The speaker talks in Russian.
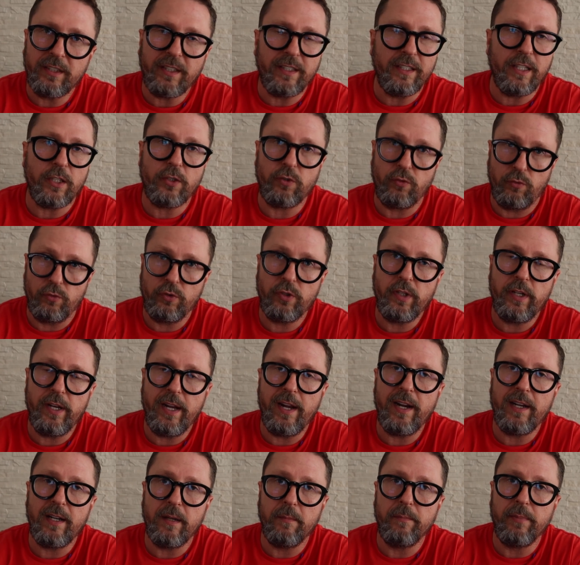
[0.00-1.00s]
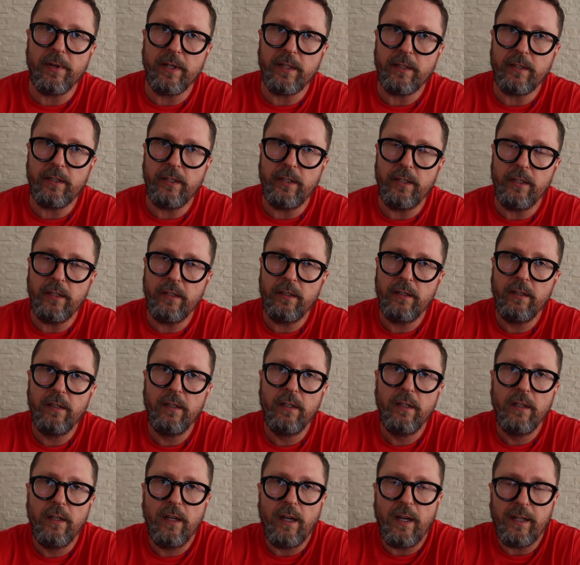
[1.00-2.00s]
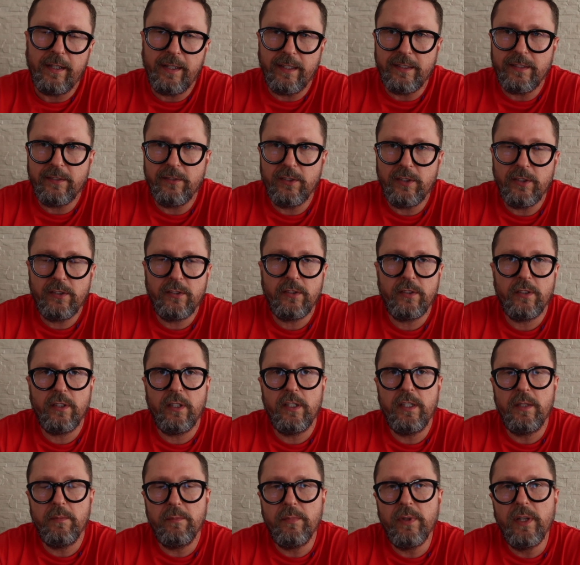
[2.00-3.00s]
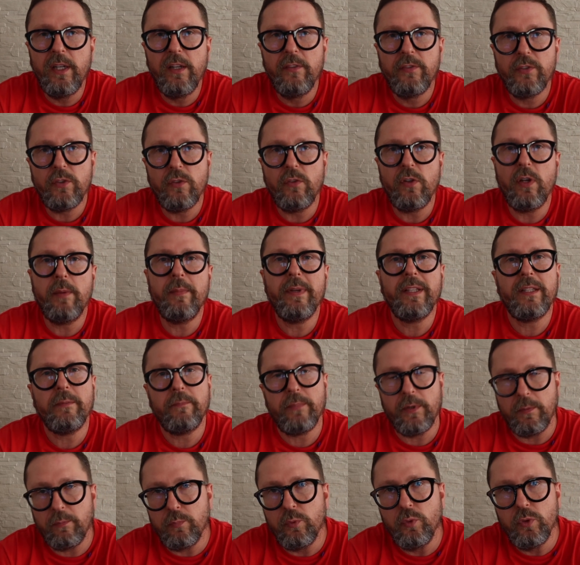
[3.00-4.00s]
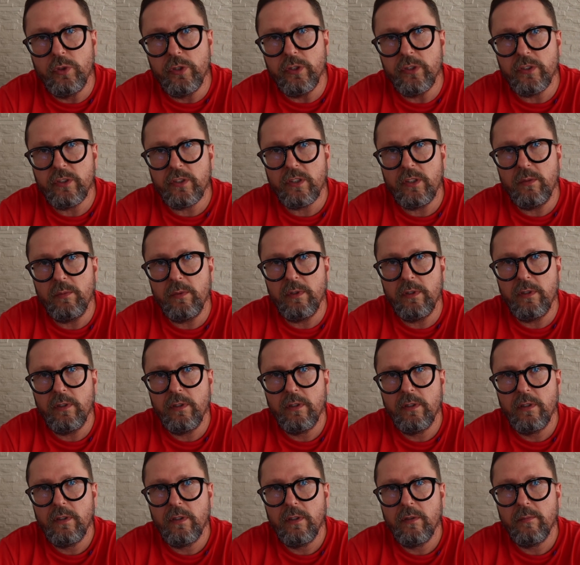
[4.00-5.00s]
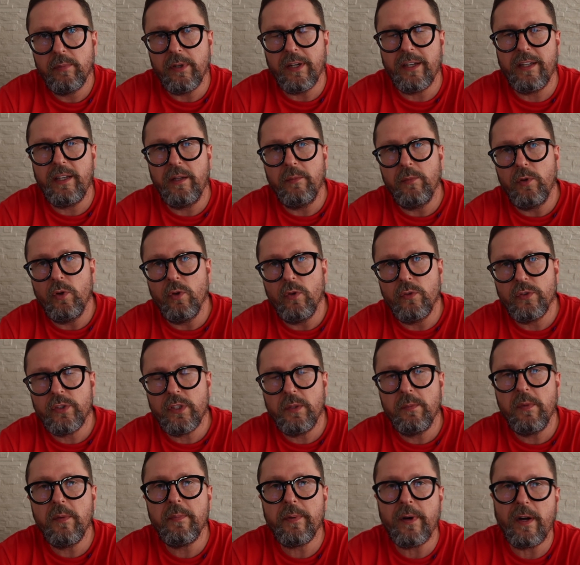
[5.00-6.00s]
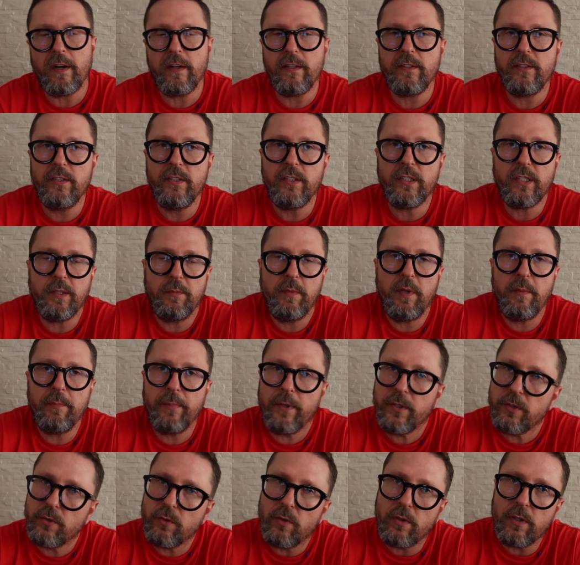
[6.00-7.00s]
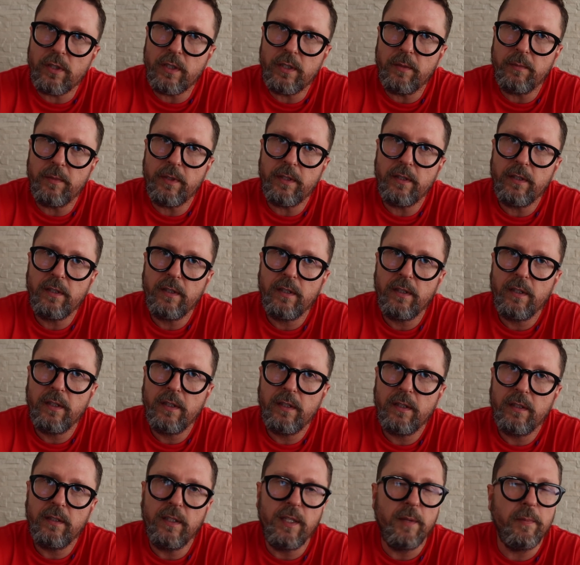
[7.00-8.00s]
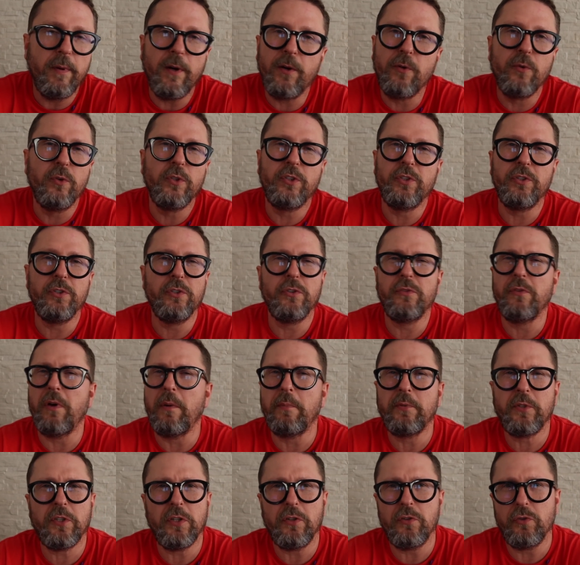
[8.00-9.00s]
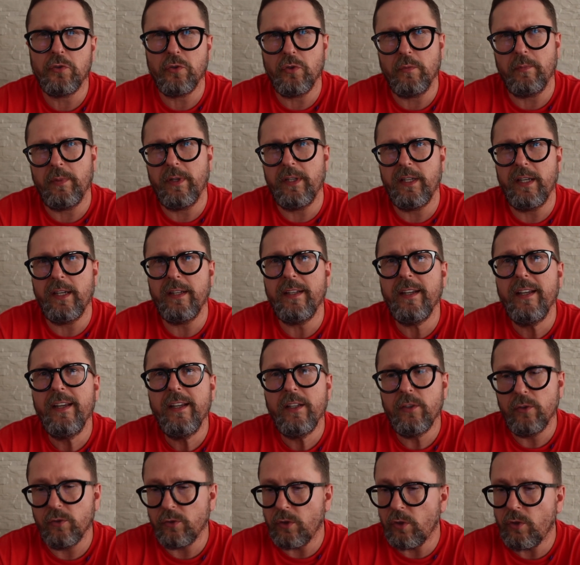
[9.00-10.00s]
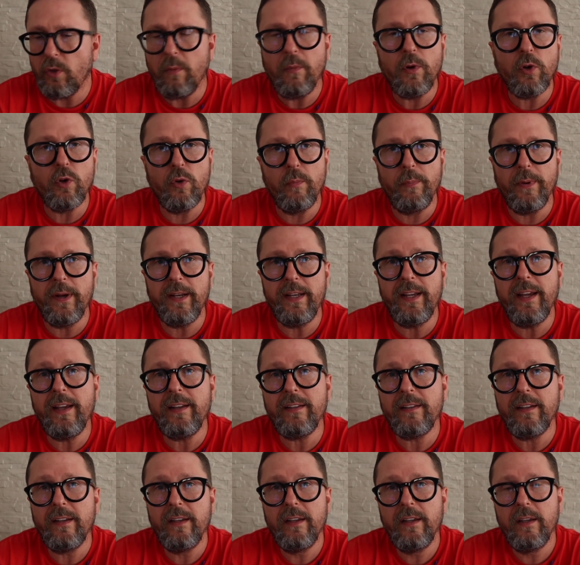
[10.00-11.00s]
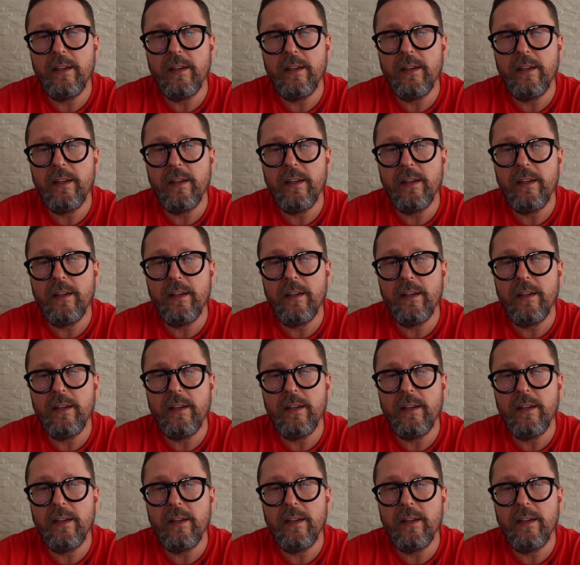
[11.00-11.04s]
это наши уже реально браты, оказывается, они были все время это пропутинскими, прокремлевскими, пророссийскими и позорными. Не могу вообще ничего понять. Но зато могу понять,